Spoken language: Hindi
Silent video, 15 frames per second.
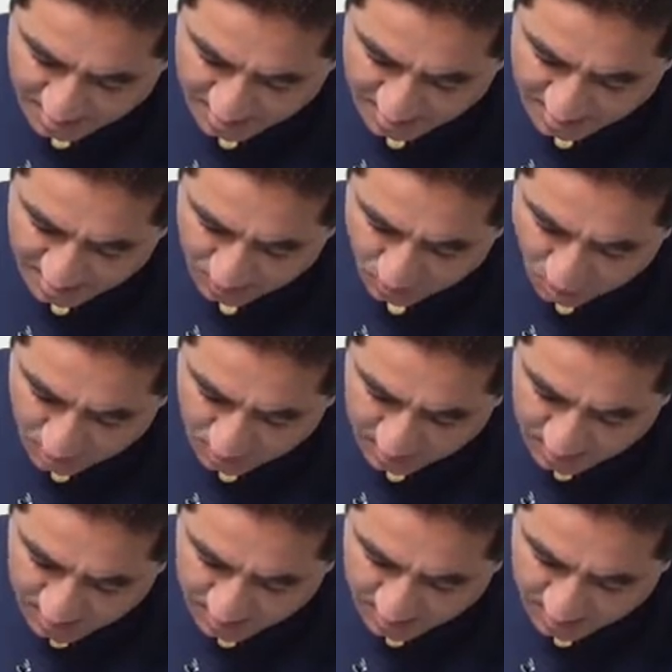कलर्ड
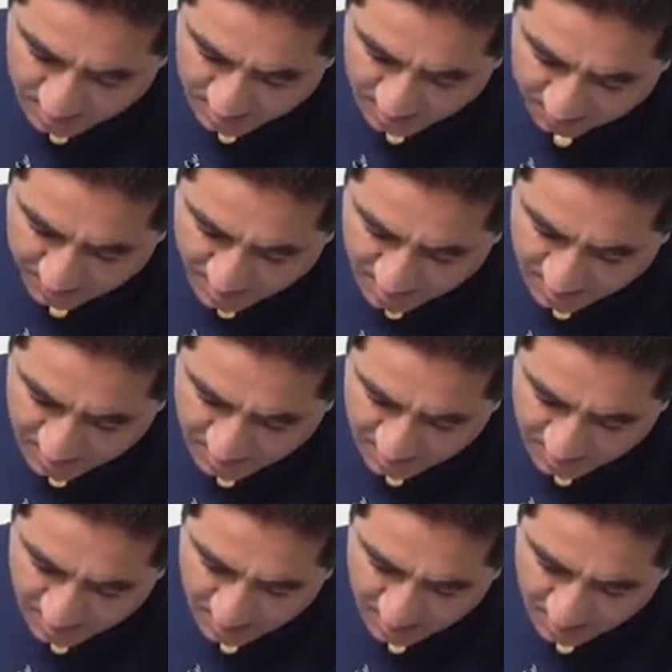वाटर रंगीन पानी